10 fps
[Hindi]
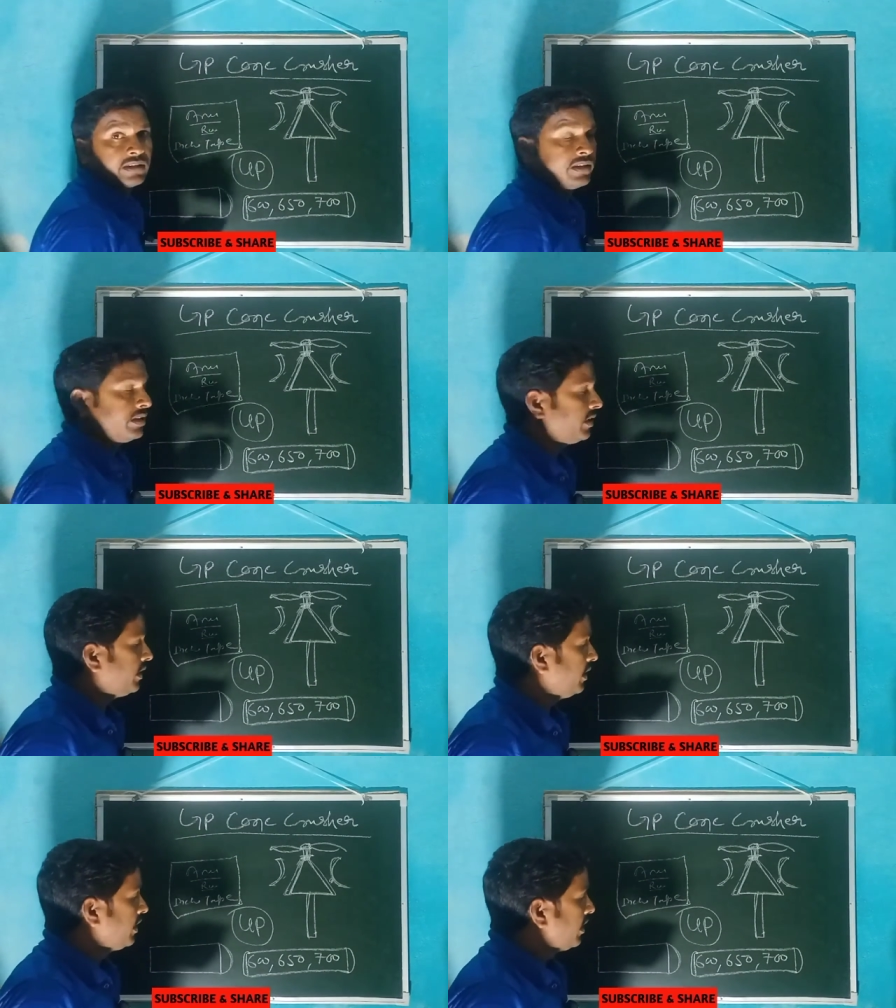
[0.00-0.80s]
ठीक है
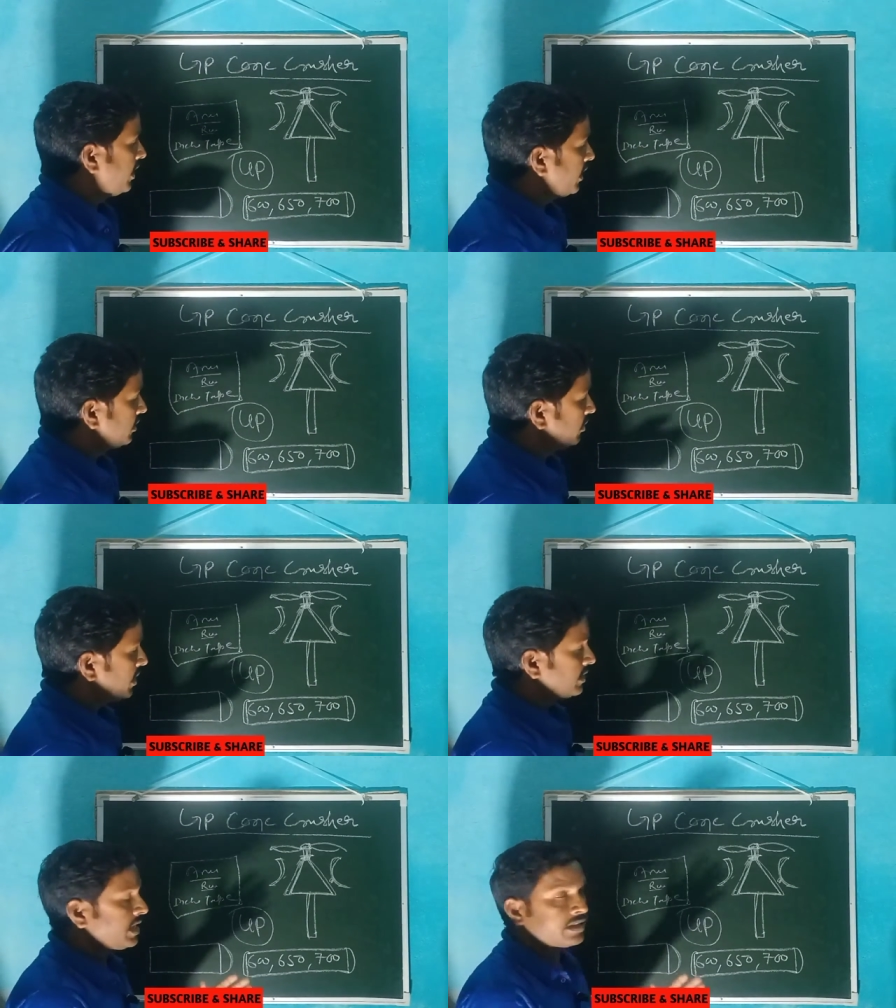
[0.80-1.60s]
ना एकदम
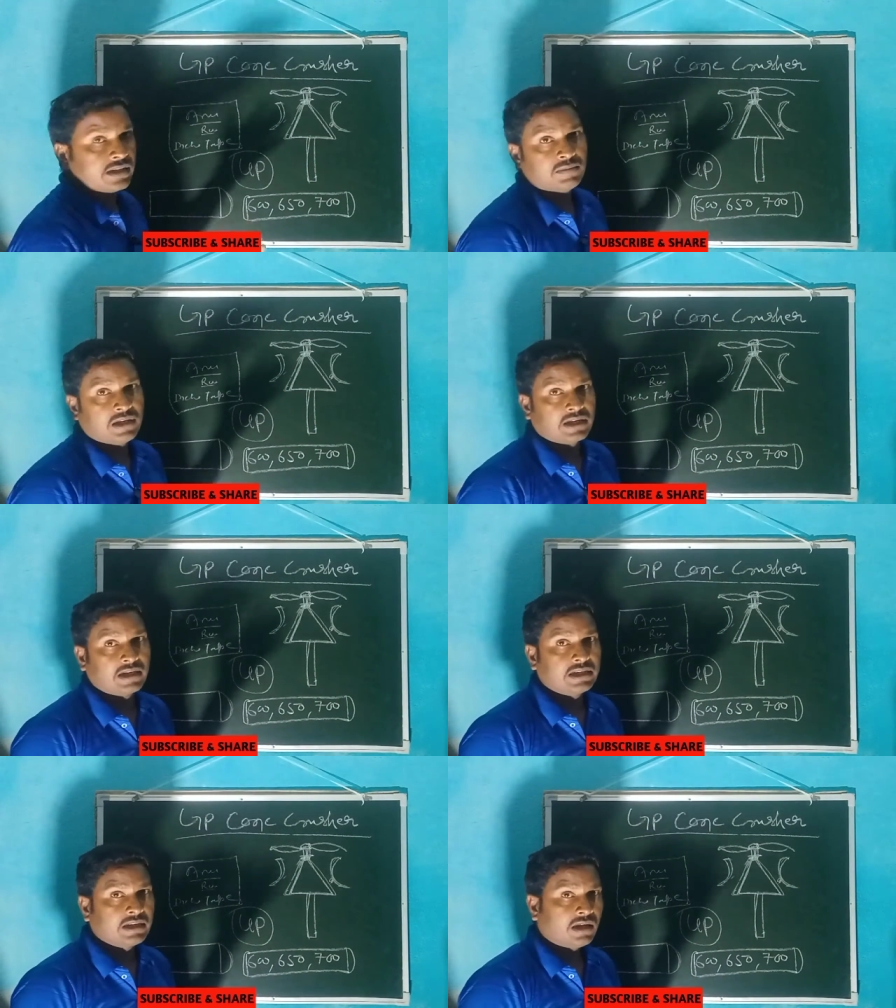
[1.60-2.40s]
एग्जैक्ट नहीं मिलेगा
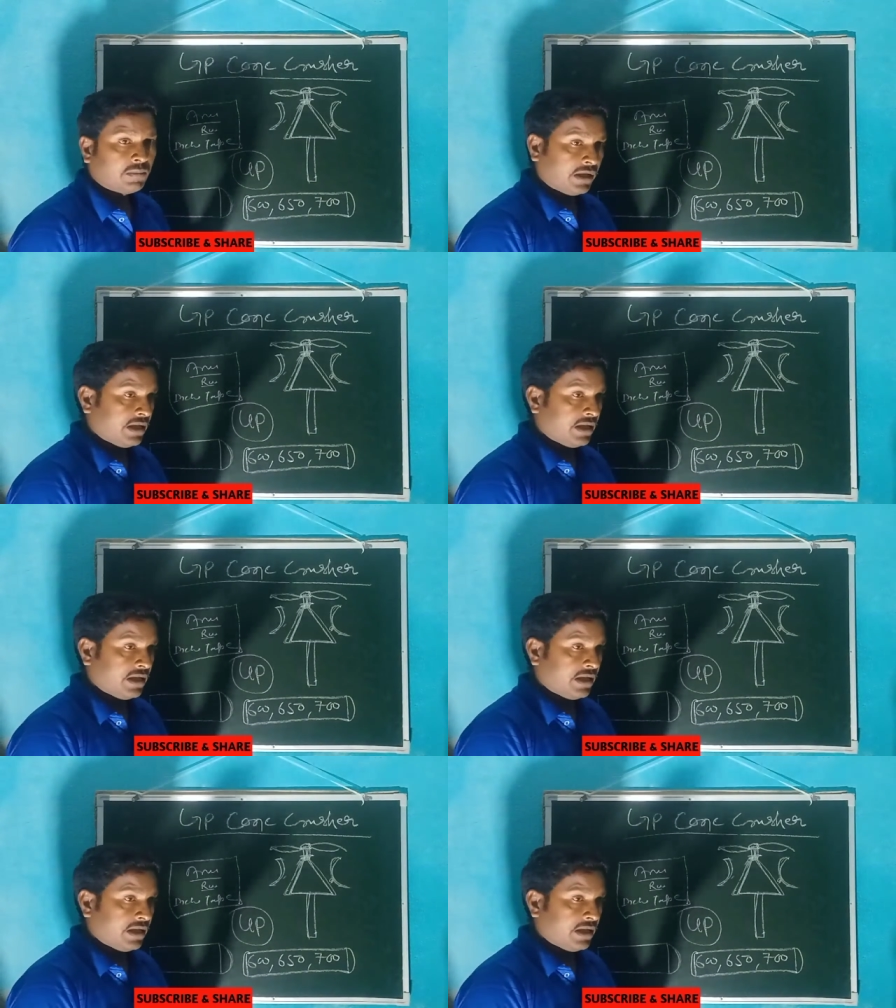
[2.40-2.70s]
लेकिन हम